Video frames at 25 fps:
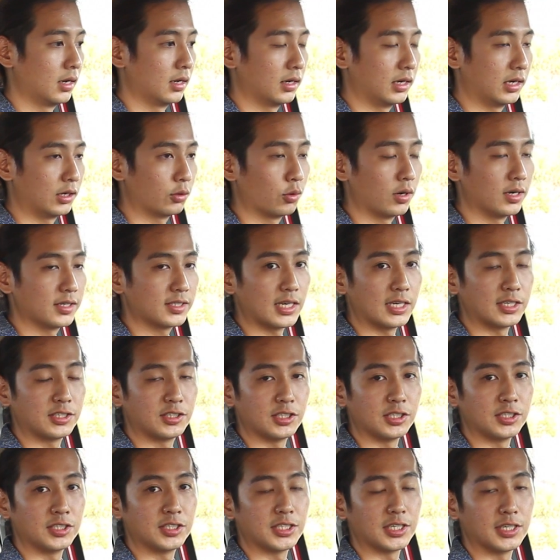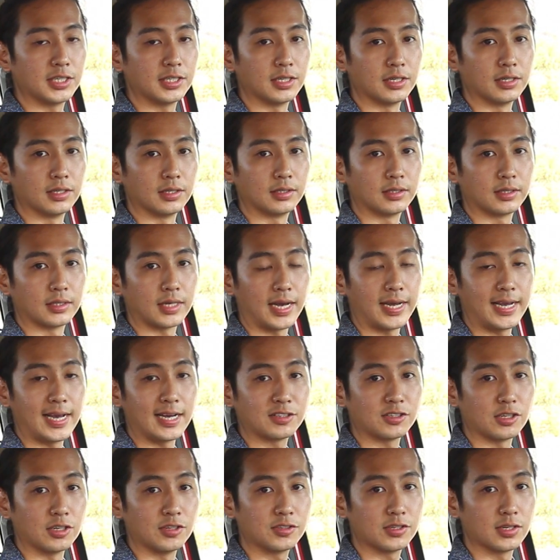另外，在进阶的胎压
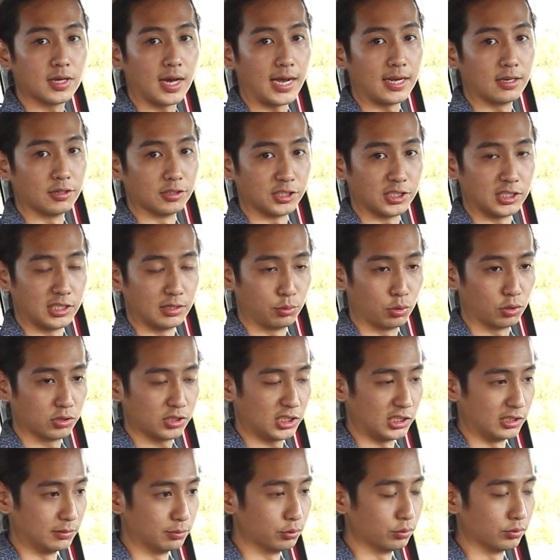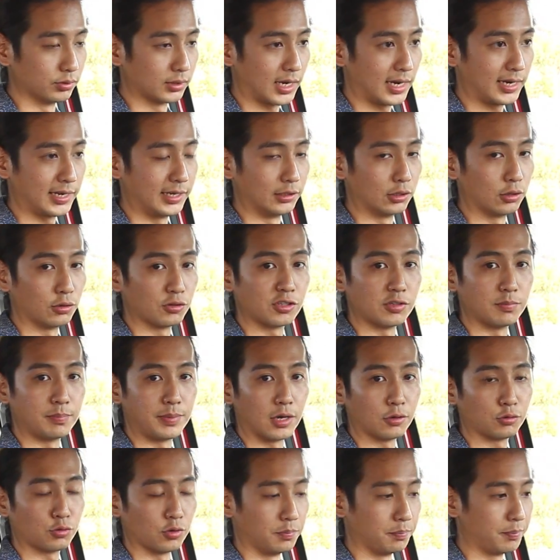侦测还有斜坡起步，它也都是
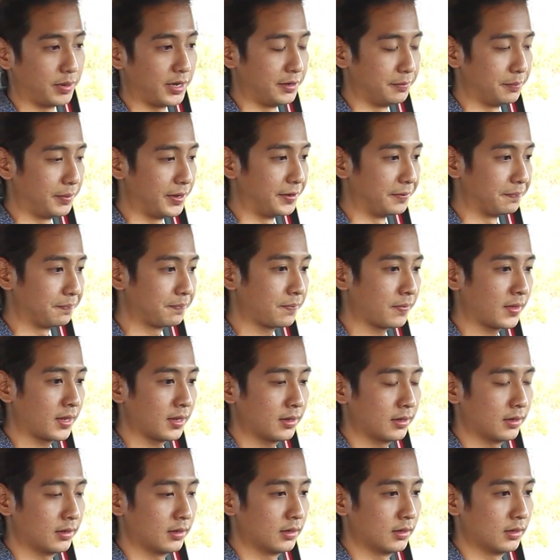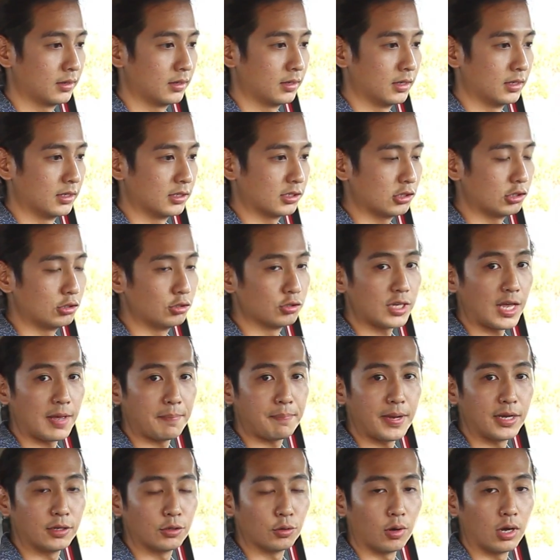标准配备。至于在
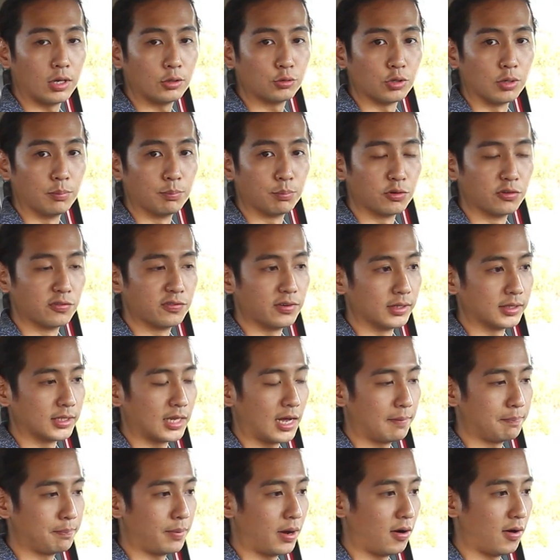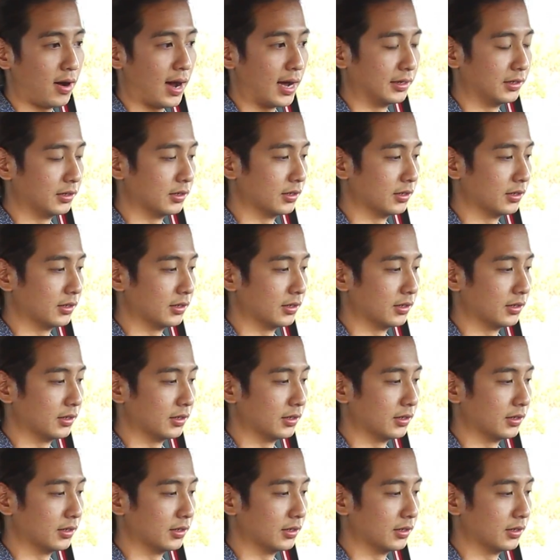被动安全部分，它包含